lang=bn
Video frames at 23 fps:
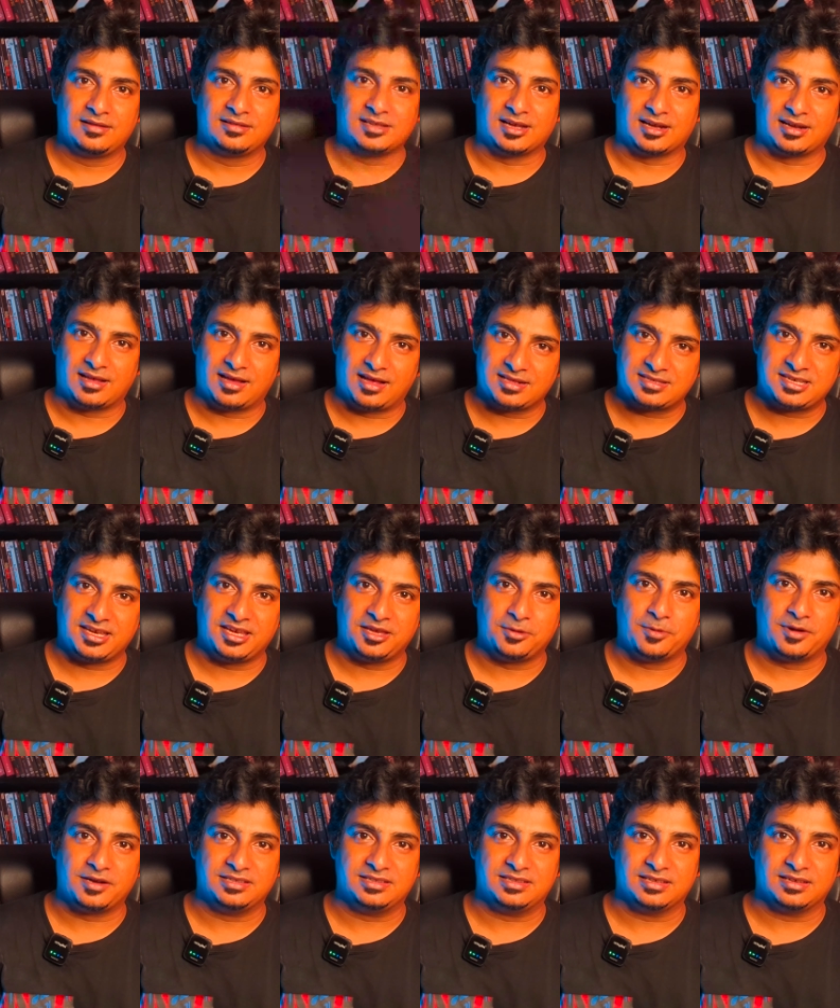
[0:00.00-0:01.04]
তারা আছে এই
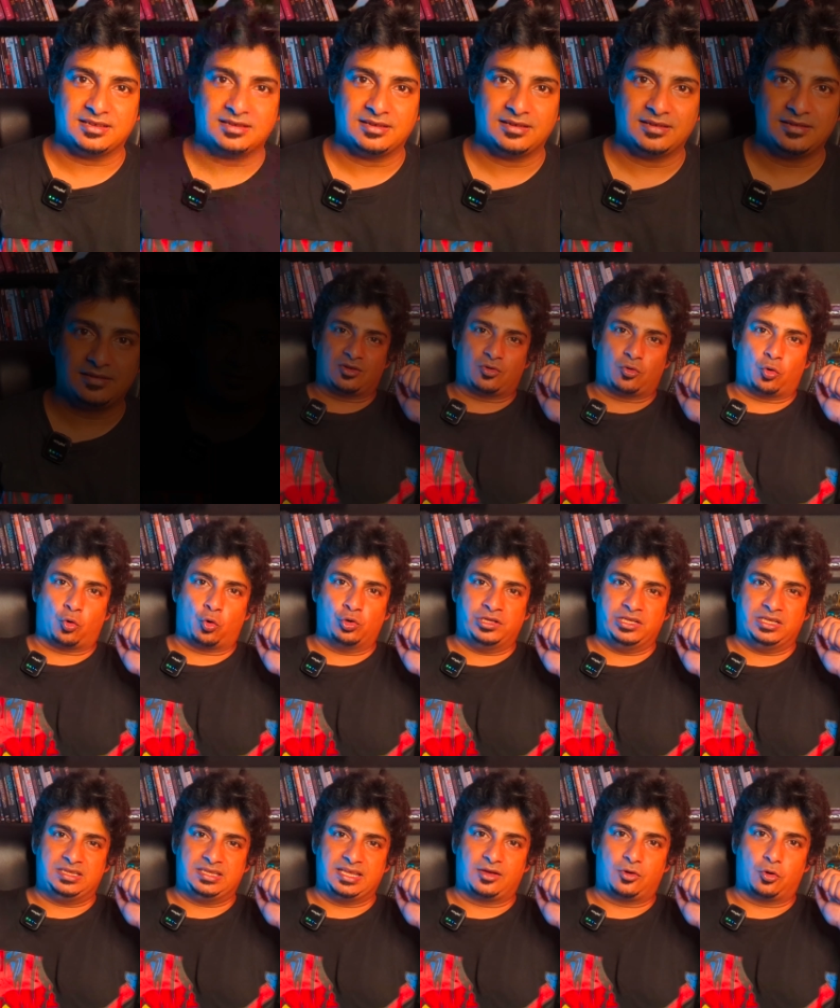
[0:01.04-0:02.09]
বাড়িতে
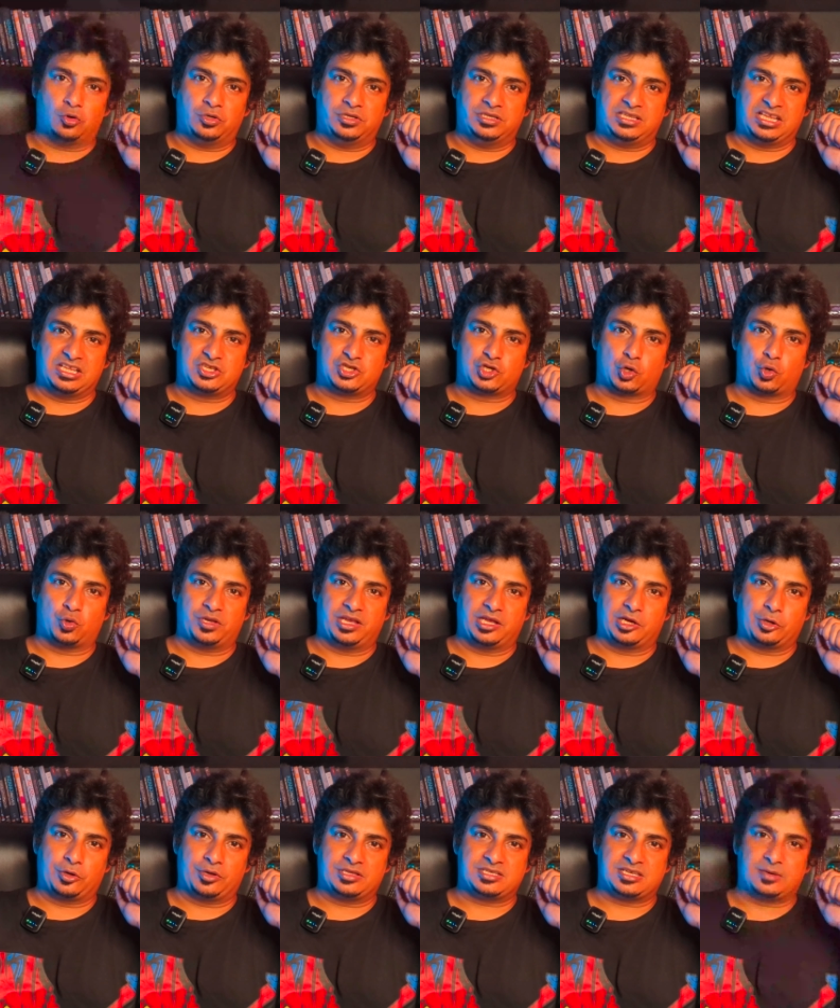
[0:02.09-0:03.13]
অলিতে গলিতে ছড়িয়ে
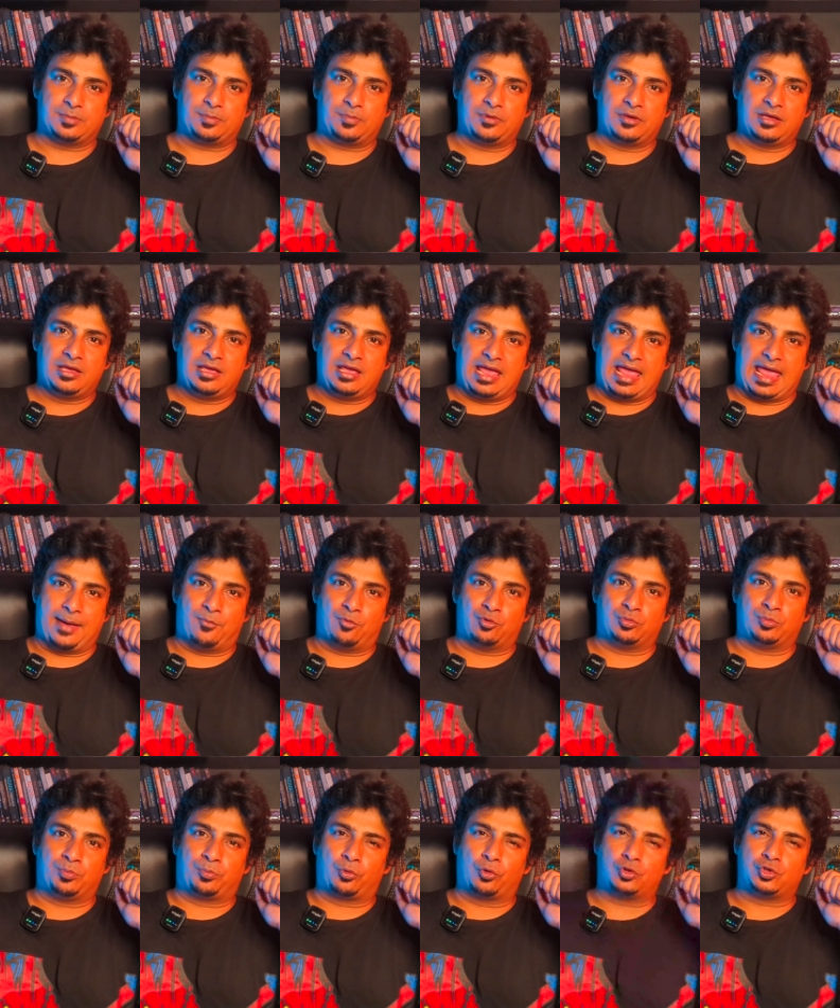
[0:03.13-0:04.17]
রয়েছে এমন
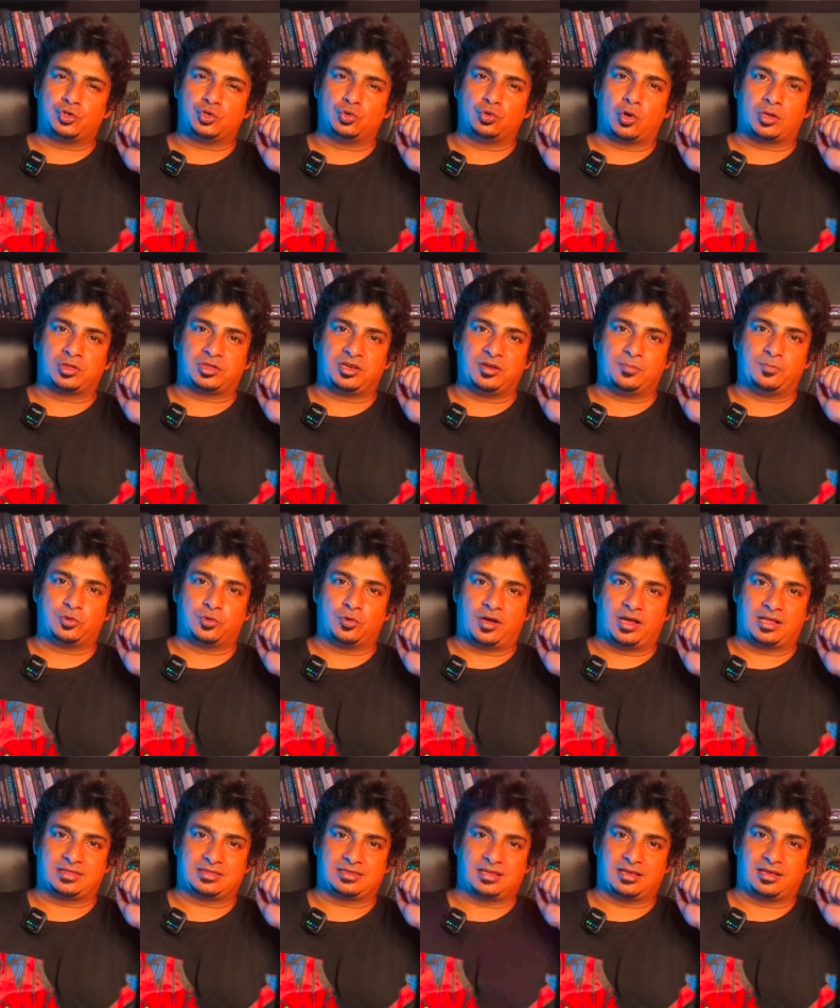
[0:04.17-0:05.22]
প্রচুর অতৃপ্ত
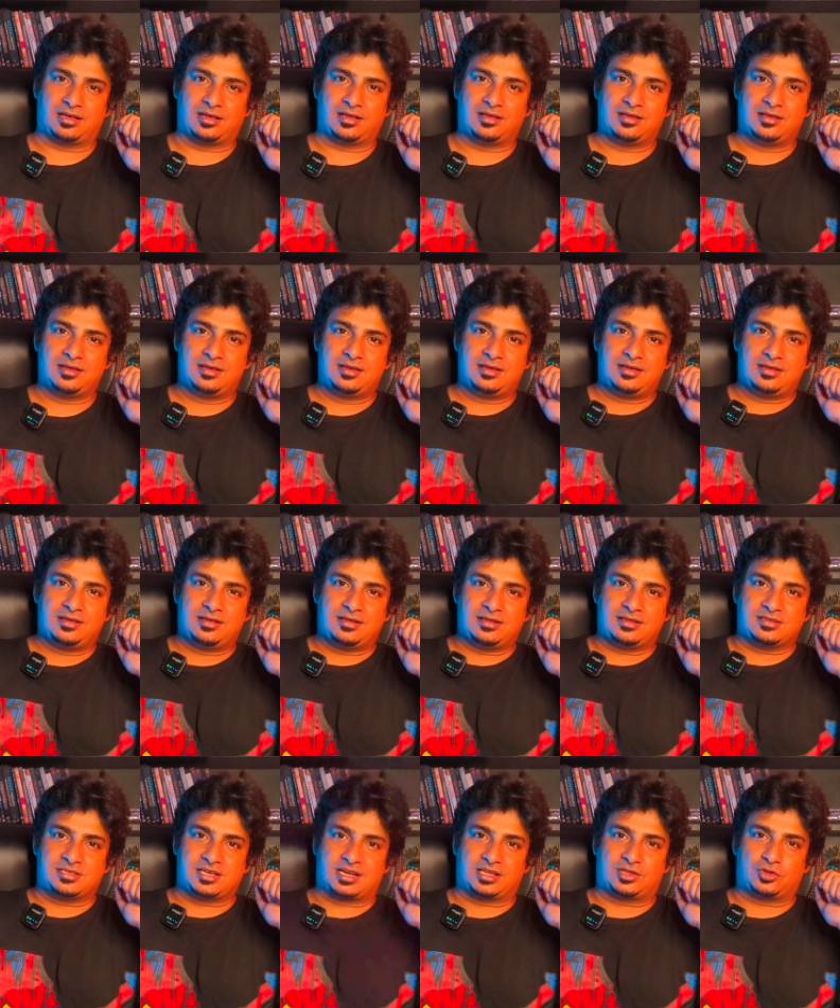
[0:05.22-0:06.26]
আত্মা
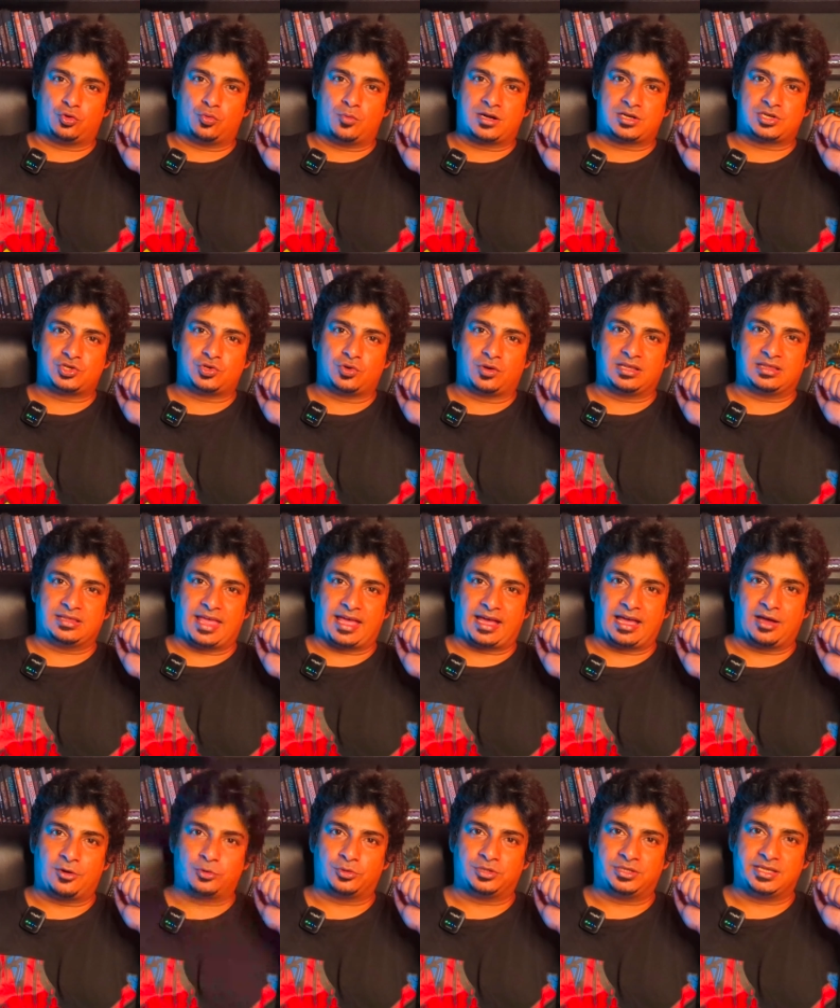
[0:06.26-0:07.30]
যারা তোমার সঙ্গে
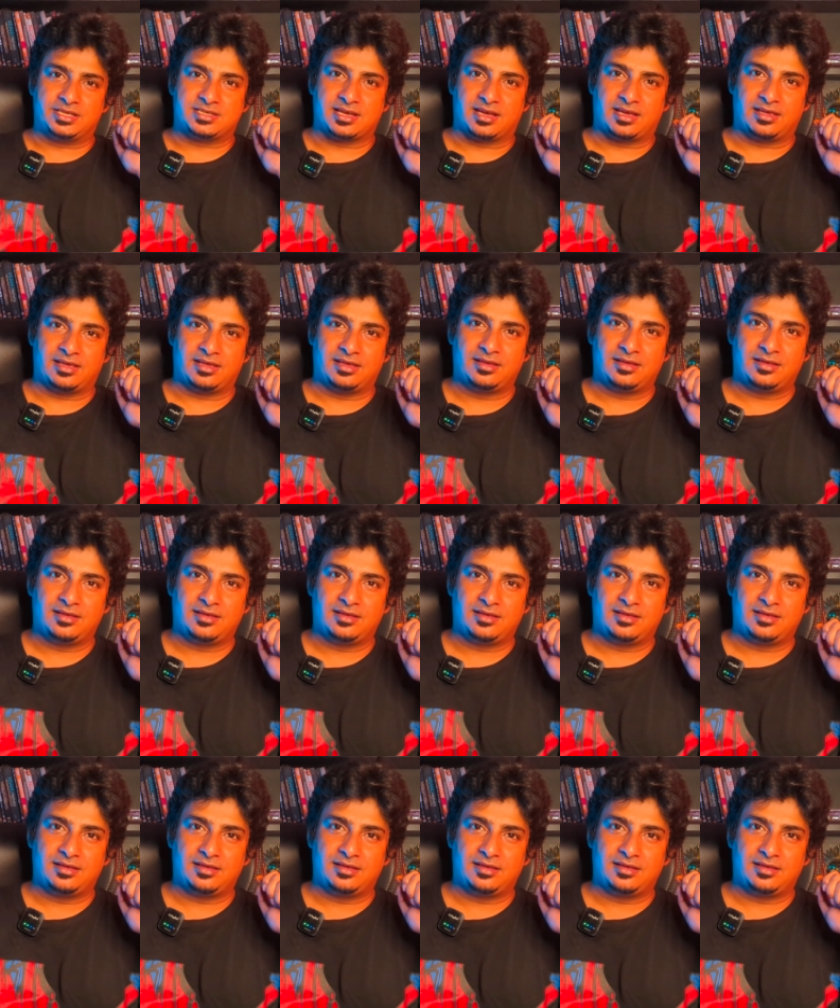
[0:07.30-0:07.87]
দেখা করতে চায়